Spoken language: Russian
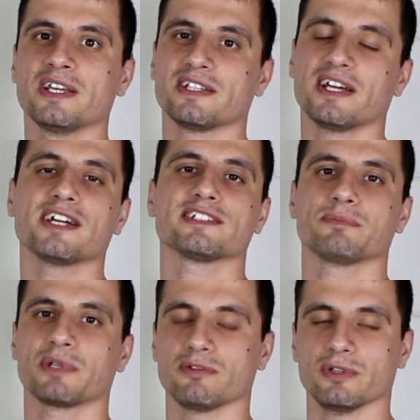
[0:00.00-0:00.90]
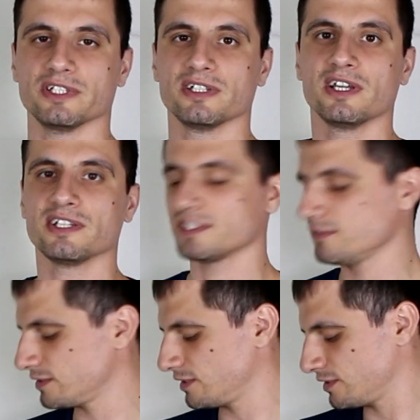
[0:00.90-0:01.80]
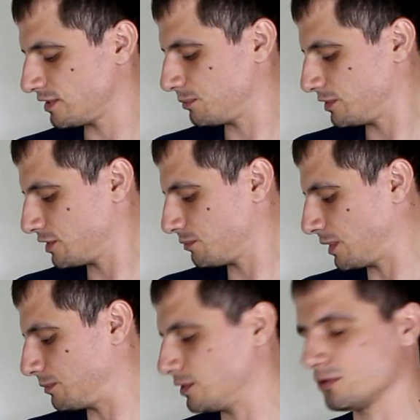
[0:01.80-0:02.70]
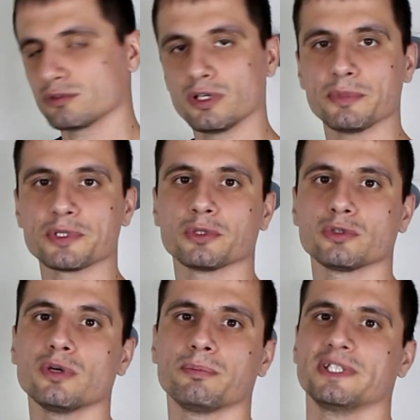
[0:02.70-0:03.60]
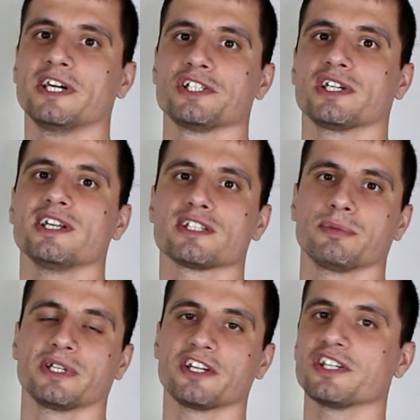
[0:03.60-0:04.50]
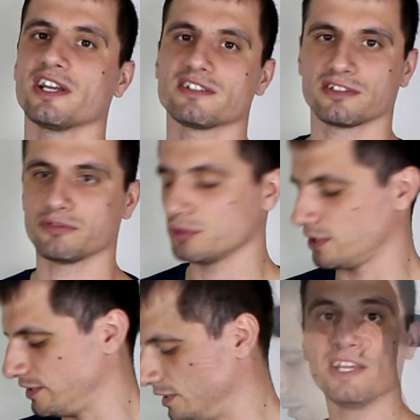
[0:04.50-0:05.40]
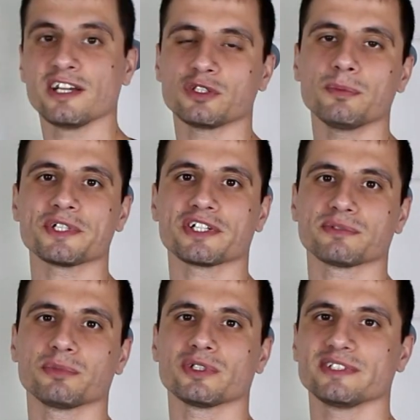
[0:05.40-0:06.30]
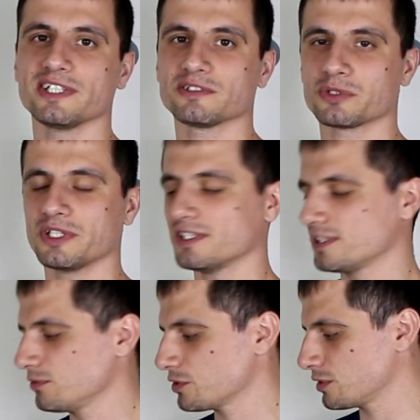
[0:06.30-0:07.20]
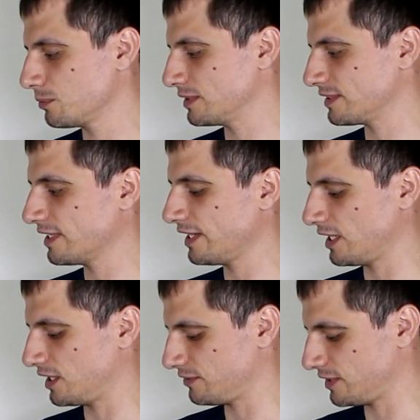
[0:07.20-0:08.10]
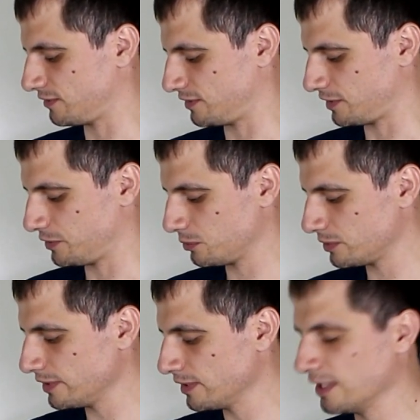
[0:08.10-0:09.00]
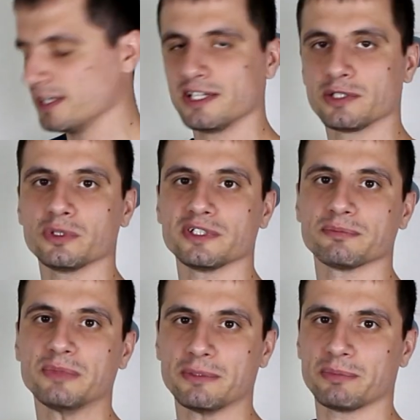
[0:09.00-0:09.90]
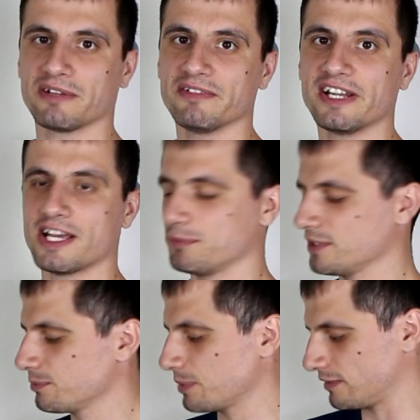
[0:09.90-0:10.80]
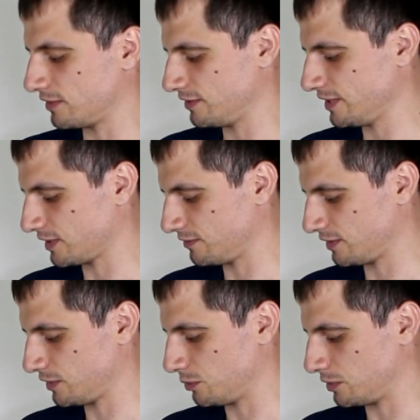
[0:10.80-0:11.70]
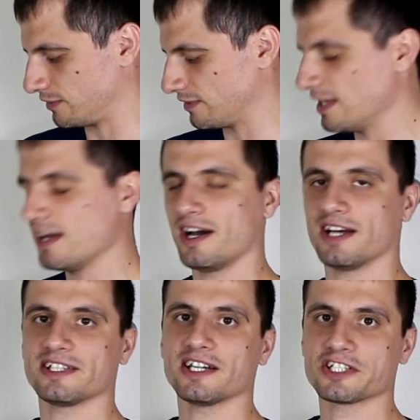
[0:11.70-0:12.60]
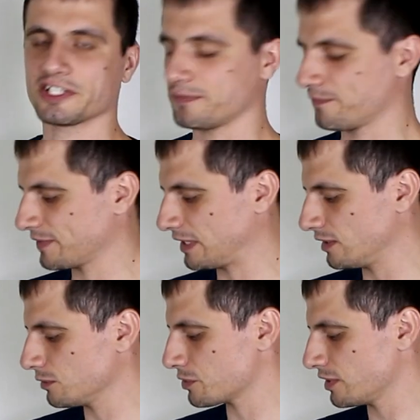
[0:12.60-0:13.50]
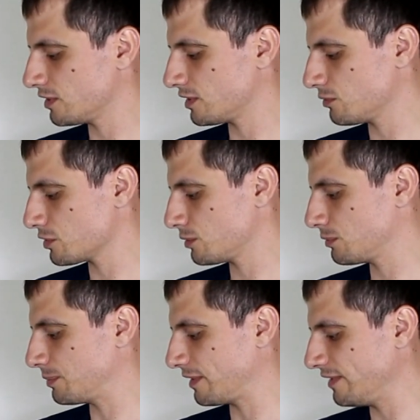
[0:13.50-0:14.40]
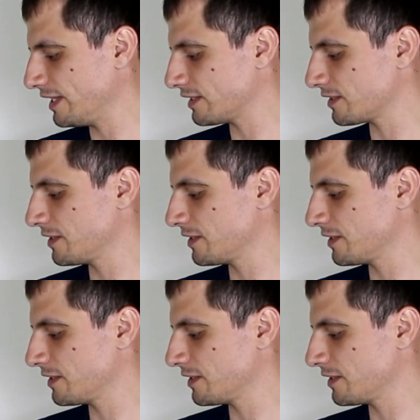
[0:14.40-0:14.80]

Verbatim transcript: на газопроводе. Соответственно, если мы нажимаем на эту кнопочку, то подача газа прекращается на всю котельную. Кнопочка сброс-тест нужна для того, чтобы загорелись все светодиоды, то есть мы проверяем исправность всех светодиодов, а также она нужна для того, чтобы проверить,